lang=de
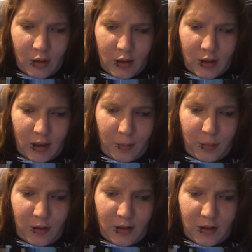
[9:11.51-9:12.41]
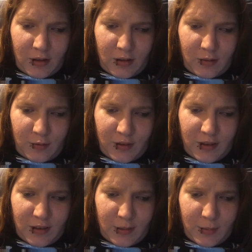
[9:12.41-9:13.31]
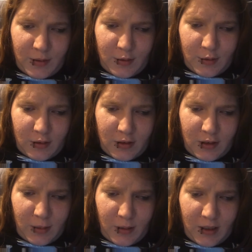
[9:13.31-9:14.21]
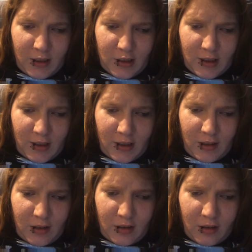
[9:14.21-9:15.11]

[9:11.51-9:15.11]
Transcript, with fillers: Ich habe heute 40 Minuten in der Warteschlange